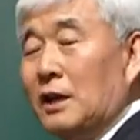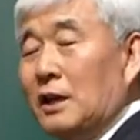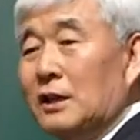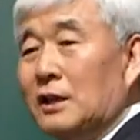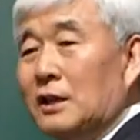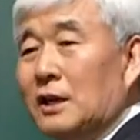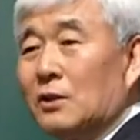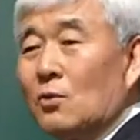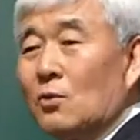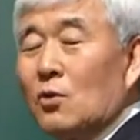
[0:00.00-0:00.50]

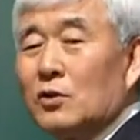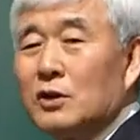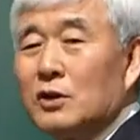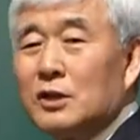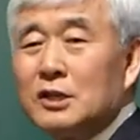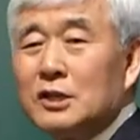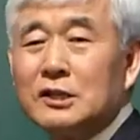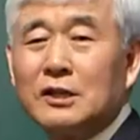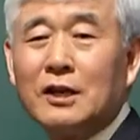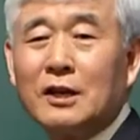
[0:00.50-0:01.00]
옛날에
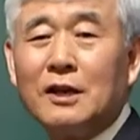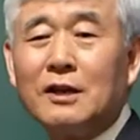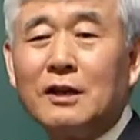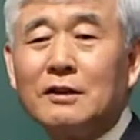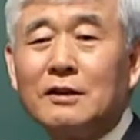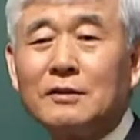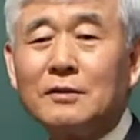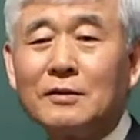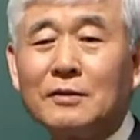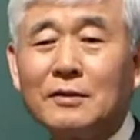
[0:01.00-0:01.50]

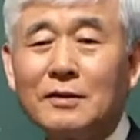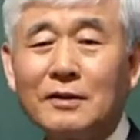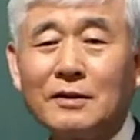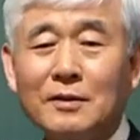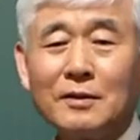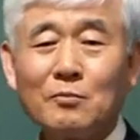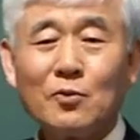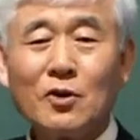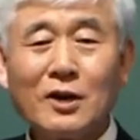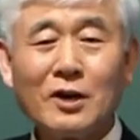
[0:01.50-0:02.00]
농경시대에는
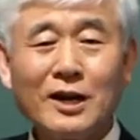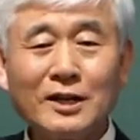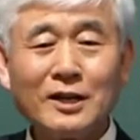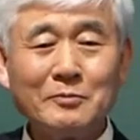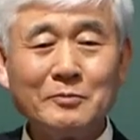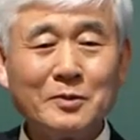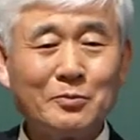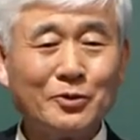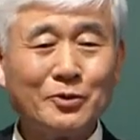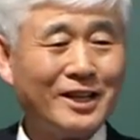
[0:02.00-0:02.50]
뭘
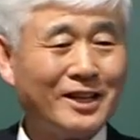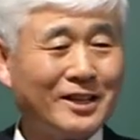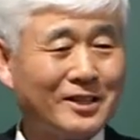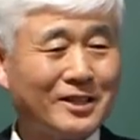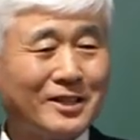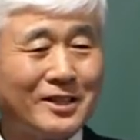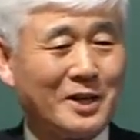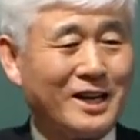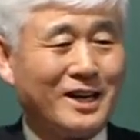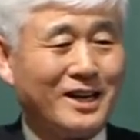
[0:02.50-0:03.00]
가지면
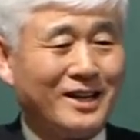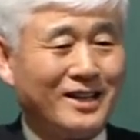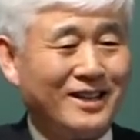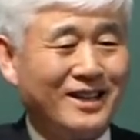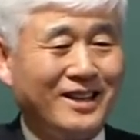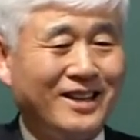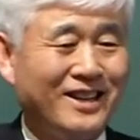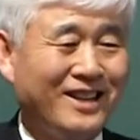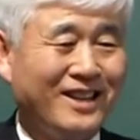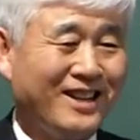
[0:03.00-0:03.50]
부자였습니까?
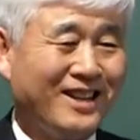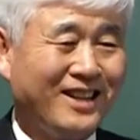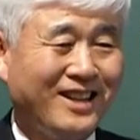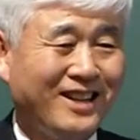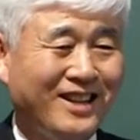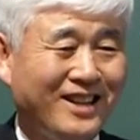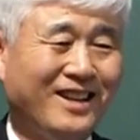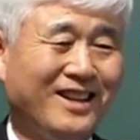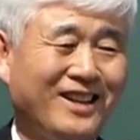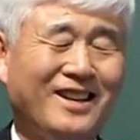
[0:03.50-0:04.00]

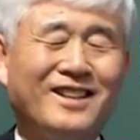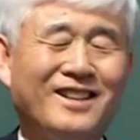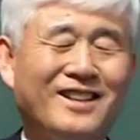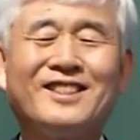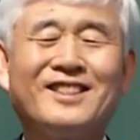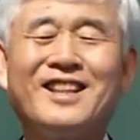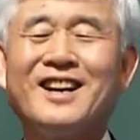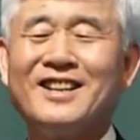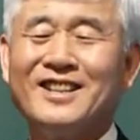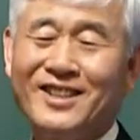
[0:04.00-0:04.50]

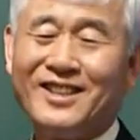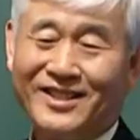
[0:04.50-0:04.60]
땅이야